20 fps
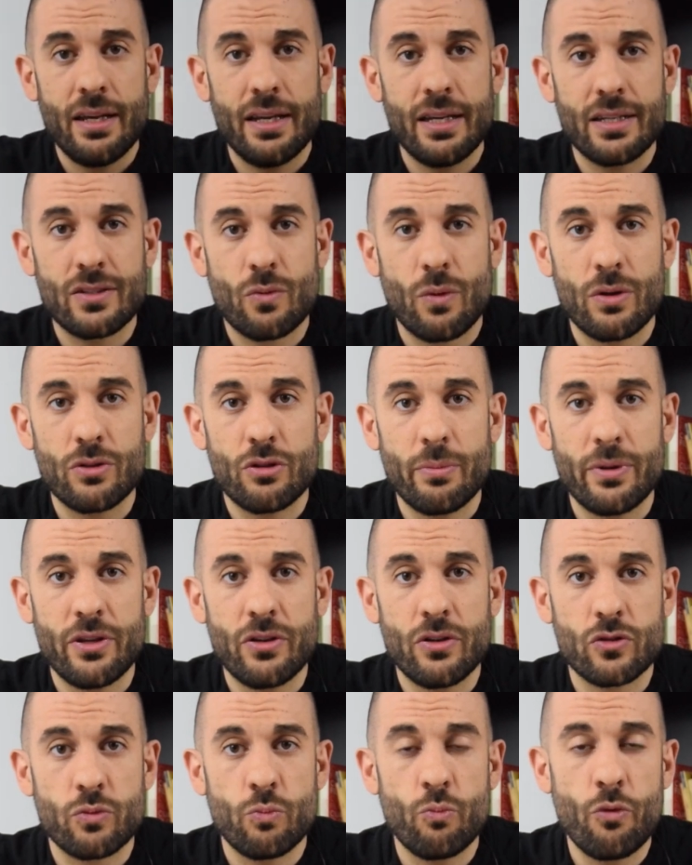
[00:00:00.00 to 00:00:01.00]
es cuanto
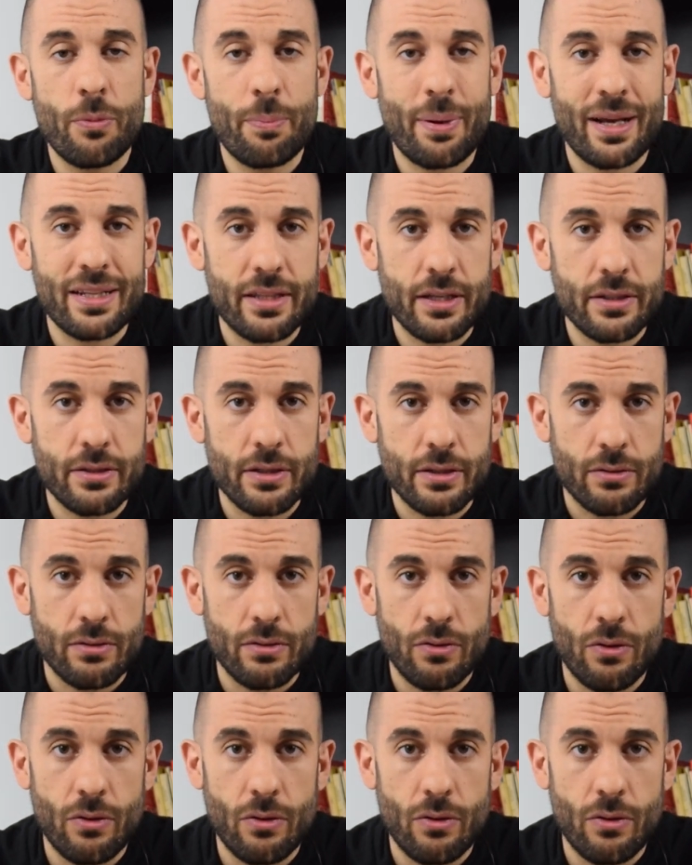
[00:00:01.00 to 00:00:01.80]
menos muy patético.